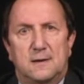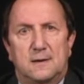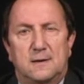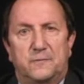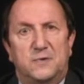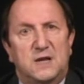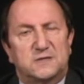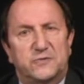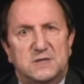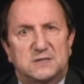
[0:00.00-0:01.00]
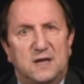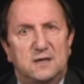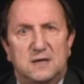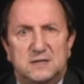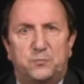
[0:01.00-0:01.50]
э, финансовое
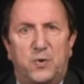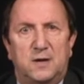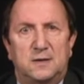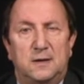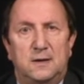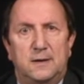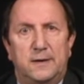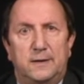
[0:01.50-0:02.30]
состояние Испании